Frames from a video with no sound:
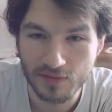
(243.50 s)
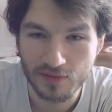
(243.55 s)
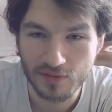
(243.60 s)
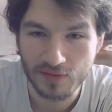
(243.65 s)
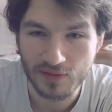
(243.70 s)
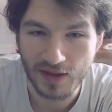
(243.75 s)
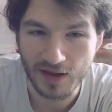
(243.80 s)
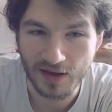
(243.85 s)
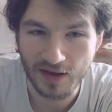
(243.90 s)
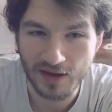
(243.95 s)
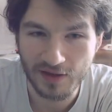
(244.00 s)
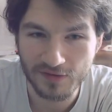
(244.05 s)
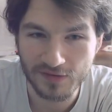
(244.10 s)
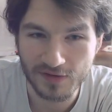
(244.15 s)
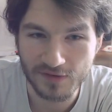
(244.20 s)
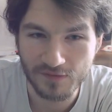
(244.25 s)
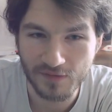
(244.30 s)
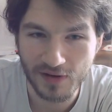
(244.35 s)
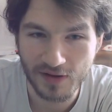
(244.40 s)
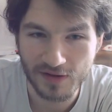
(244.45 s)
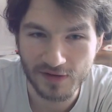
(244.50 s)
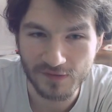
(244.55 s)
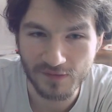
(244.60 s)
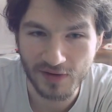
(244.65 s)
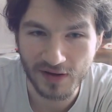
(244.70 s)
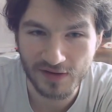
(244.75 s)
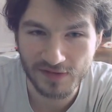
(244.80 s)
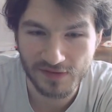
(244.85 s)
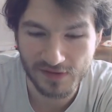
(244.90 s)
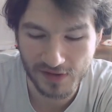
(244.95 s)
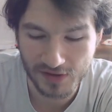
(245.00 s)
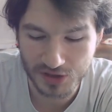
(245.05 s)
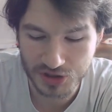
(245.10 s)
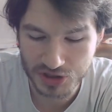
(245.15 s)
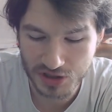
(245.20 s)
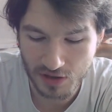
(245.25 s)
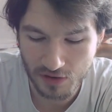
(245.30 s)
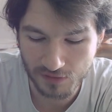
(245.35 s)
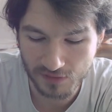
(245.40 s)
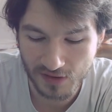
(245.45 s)
Ja, krass, ich war, ich war richtig
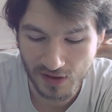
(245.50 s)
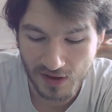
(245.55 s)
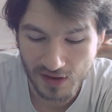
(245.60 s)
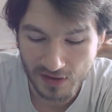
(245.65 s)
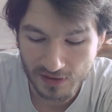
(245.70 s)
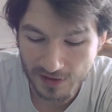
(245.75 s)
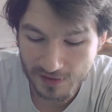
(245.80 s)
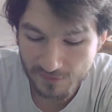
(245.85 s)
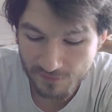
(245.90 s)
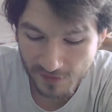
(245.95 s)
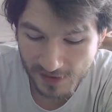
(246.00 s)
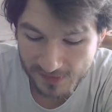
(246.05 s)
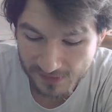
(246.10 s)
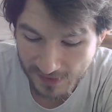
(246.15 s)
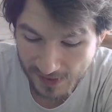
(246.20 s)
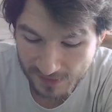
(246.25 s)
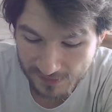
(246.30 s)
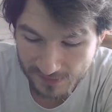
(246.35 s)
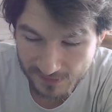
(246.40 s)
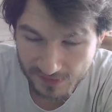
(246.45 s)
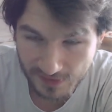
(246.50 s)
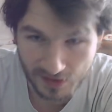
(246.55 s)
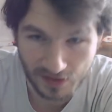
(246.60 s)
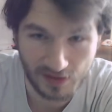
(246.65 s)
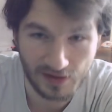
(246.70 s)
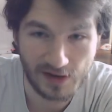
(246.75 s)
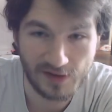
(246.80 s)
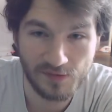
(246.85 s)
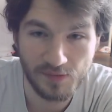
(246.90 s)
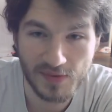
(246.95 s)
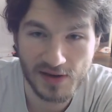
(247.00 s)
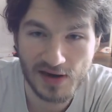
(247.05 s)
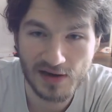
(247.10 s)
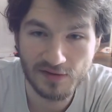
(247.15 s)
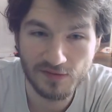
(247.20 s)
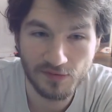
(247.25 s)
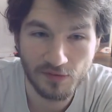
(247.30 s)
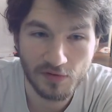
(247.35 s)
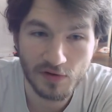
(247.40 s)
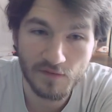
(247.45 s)
erstaunt. Jedenfalls, als ich da, als mir
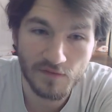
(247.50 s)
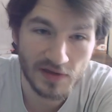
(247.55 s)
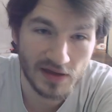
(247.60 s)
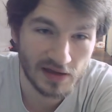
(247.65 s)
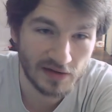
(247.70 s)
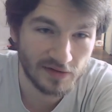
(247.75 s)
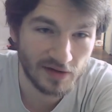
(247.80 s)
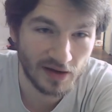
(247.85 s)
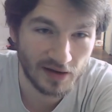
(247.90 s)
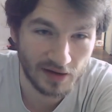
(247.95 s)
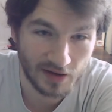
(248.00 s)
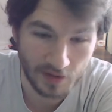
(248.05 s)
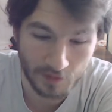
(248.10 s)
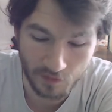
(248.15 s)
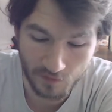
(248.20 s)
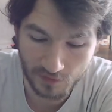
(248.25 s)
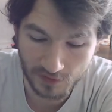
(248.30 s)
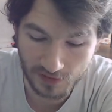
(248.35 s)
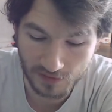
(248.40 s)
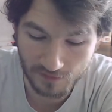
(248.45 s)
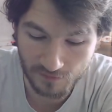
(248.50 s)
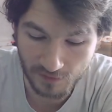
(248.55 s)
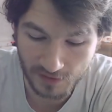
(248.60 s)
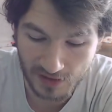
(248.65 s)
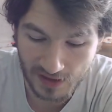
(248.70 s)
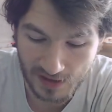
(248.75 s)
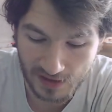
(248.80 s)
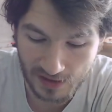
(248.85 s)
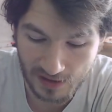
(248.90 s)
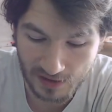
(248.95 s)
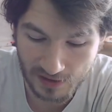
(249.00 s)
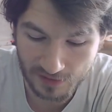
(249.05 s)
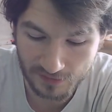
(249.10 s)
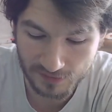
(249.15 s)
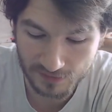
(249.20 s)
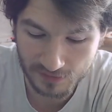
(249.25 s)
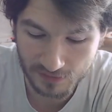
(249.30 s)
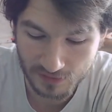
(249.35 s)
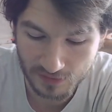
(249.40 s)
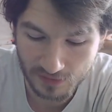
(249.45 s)
die Zunge wehgetan habe von, von der
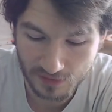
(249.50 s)
Ananas.